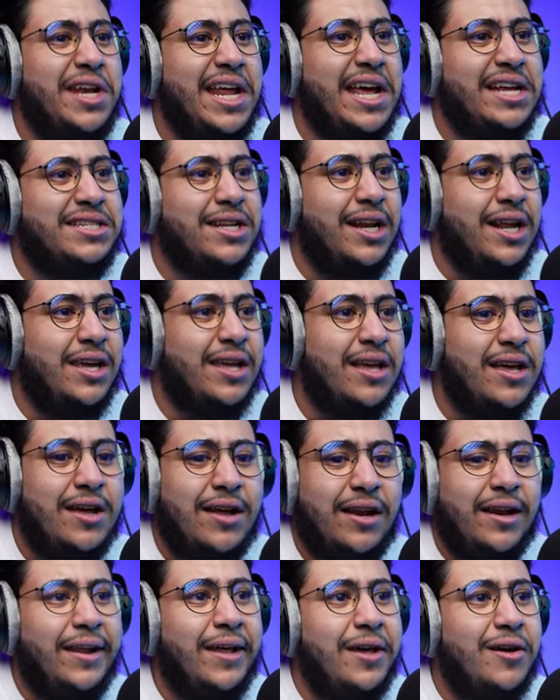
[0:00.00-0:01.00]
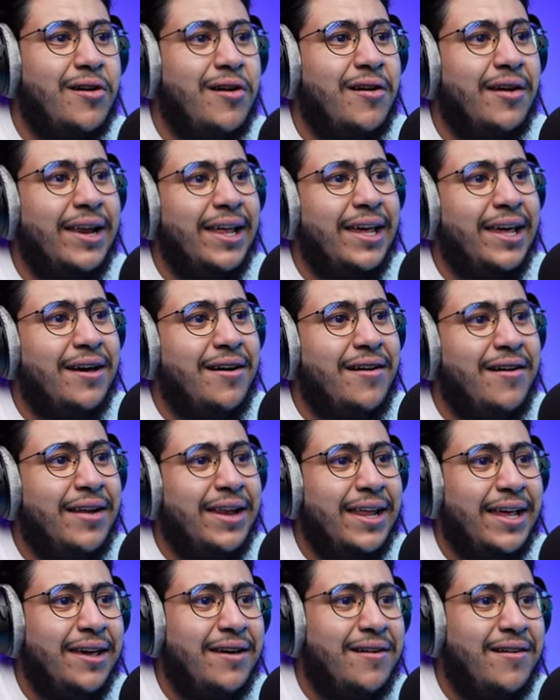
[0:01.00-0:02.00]
من أجلك ليو
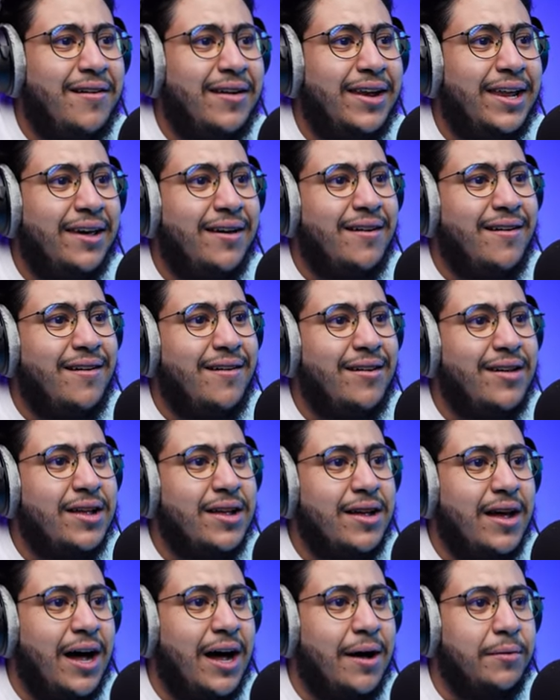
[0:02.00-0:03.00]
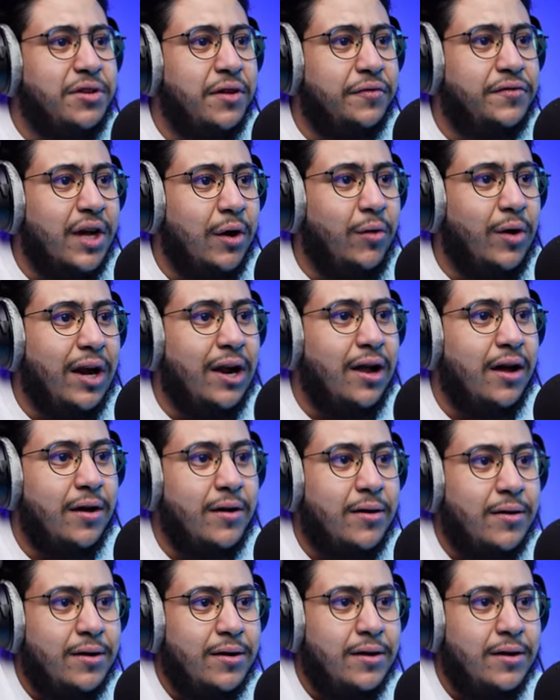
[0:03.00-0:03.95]
ليو ليو ليو ها بتفتح ولا